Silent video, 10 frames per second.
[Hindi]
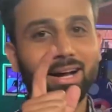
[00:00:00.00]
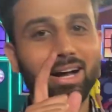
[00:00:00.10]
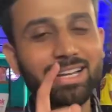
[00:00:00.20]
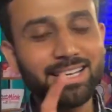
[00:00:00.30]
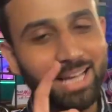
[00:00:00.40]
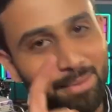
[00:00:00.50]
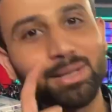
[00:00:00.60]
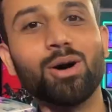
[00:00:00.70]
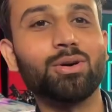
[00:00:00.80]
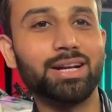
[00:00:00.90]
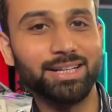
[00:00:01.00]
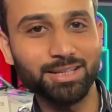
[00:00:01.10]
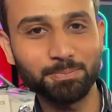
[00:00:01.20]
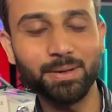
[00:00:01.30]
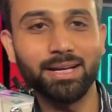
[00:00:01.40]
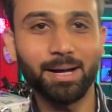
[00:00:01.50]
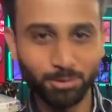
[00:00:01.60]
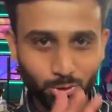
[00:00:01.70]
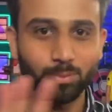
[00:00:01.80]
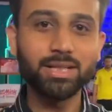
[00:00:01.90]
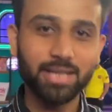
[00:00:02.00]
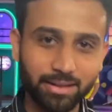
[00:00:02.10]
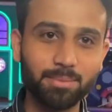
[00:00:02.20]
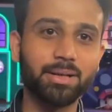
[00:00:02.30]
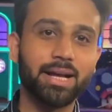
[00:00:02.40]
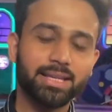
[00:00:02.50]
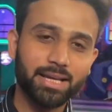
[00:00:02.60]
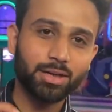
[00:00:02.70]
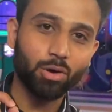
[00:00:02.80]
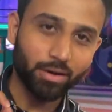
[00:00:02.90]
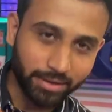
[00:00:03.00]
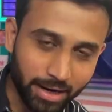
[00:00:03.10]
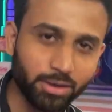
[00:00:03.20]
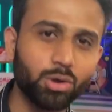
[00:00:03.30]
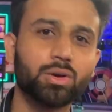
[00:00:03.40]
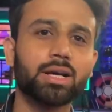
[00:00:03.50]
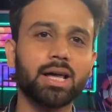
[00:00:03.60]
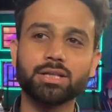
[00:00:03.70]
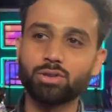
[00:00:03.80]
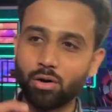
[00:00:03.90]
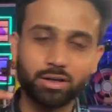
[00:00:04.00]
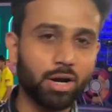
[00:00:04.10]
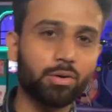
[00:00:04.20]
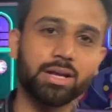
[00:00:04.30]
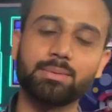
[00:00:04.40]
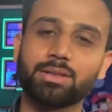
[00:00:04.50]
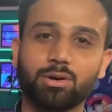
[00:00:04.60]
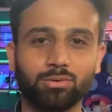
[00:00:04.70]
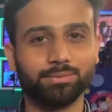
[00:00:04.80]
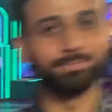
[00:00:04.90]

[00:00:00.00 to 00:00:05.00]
अली क्या बनाओगे इस पर अब जो तुमने चैनल बनाया क्या कंटेंट होगा क्या रहा होगा ये बताओ